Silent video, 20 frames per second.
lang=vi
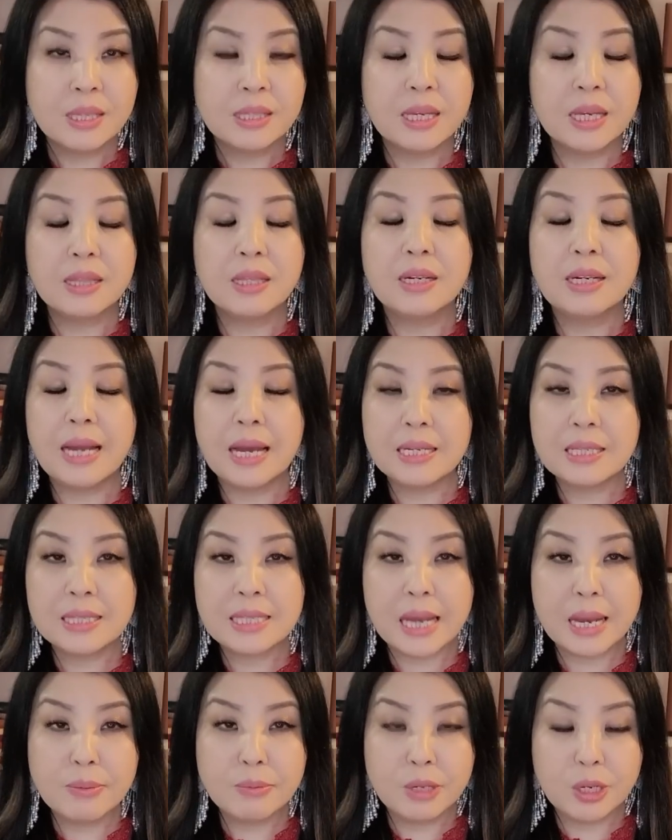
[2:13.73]
chị the next
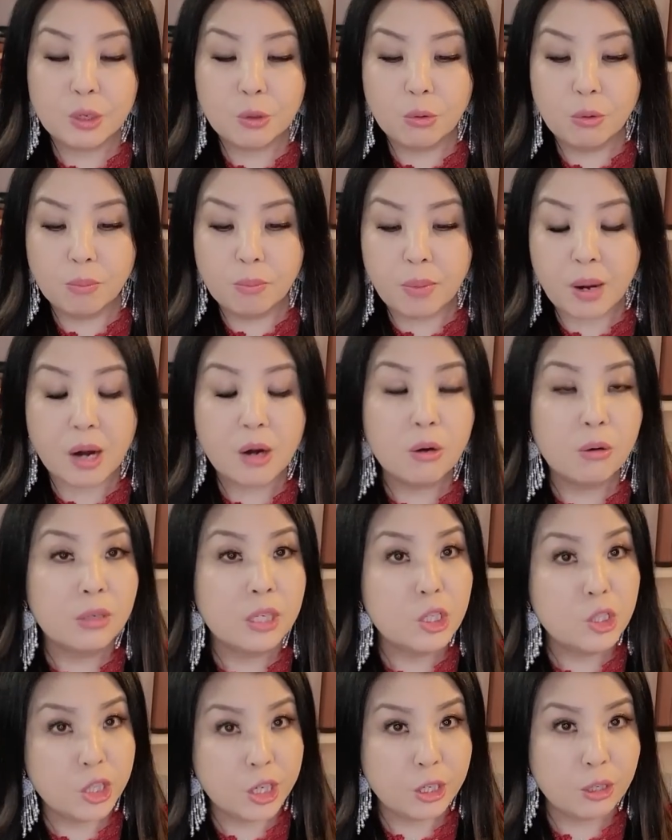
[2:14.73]
time chị cũng borrow
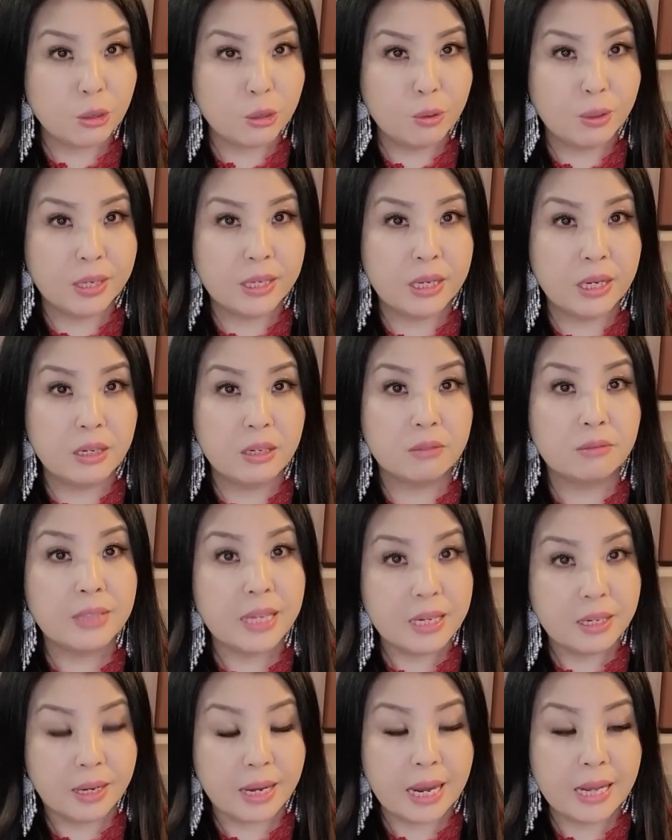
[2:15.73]
lý chỉ cho đoàn chị nữa
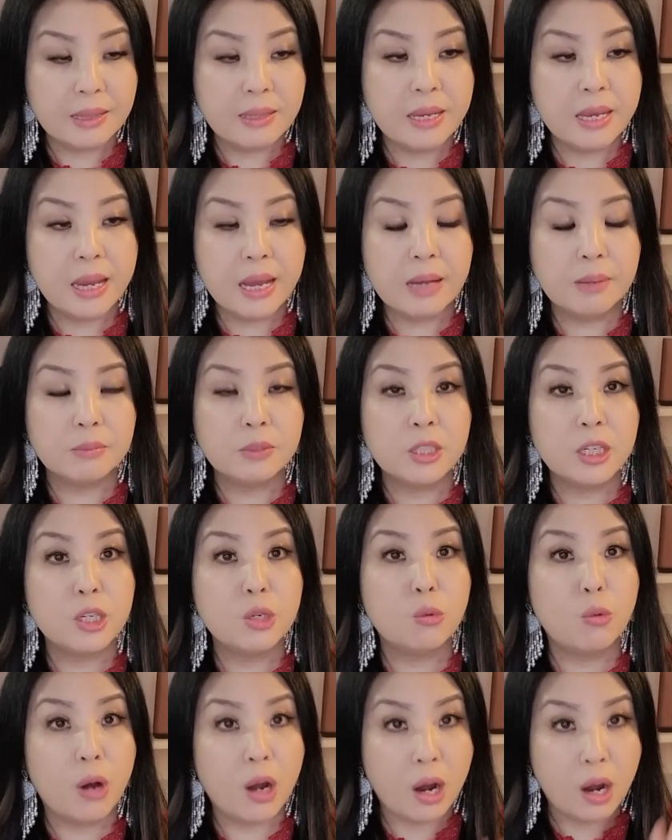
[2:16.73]
tay đặt cá thiệt chị
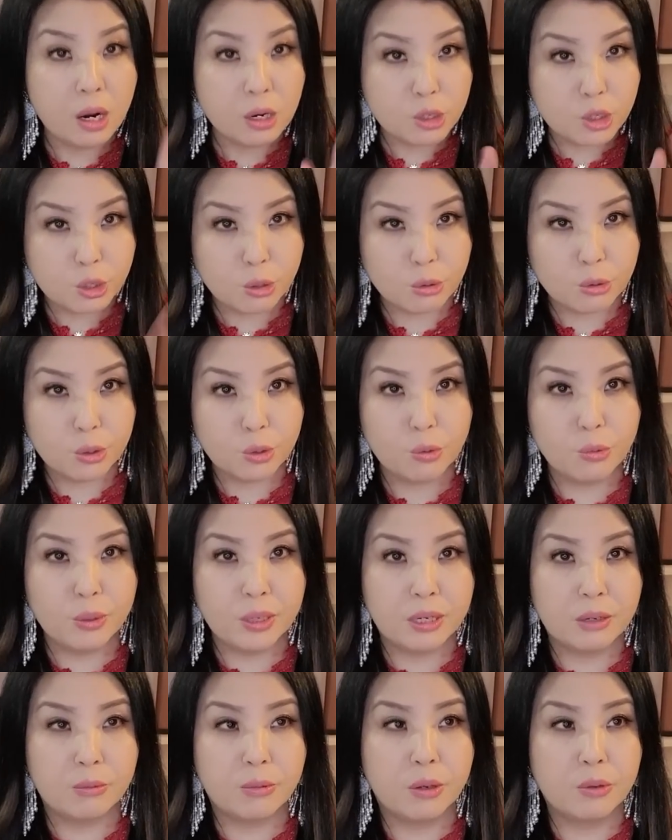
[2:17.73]
nữa ở đâu được
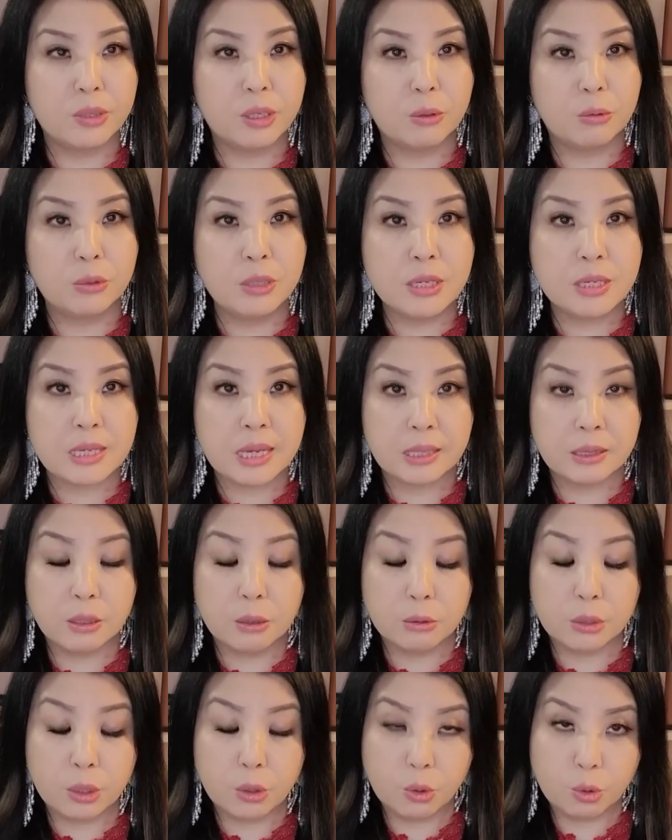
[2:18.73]
quên nào rồi chị cú tiếc sao
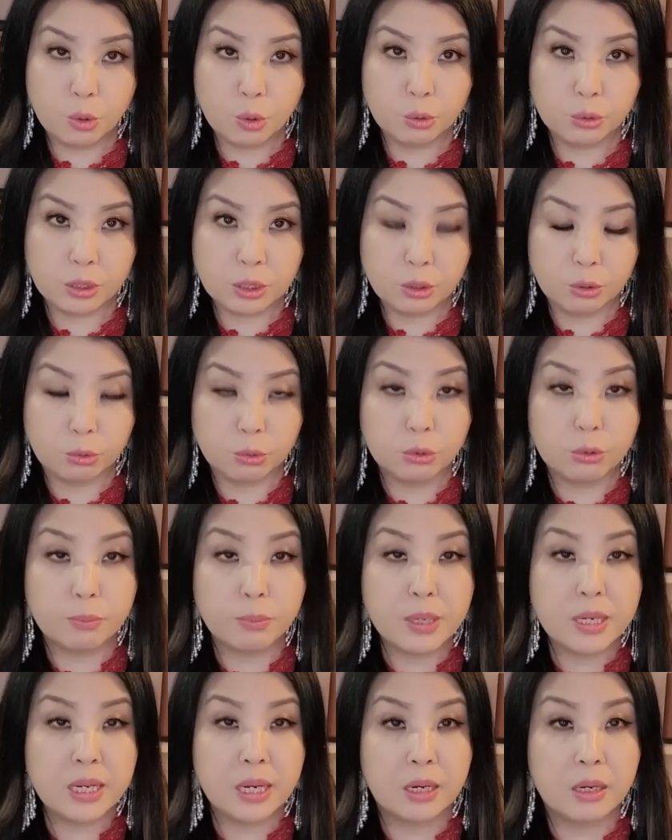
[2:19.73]
tao tiểu ô tới rồi cú tụi
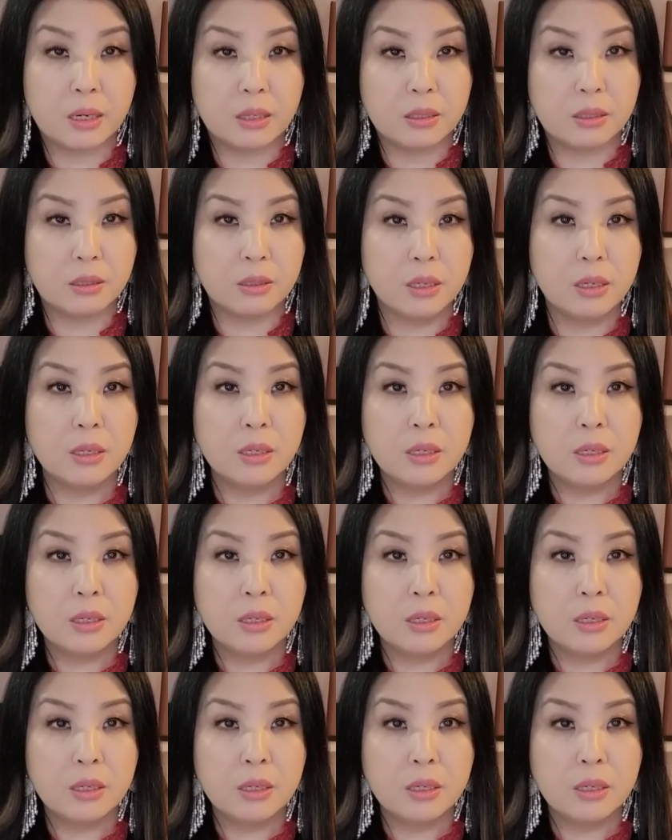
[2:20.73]
bên cái nào nữa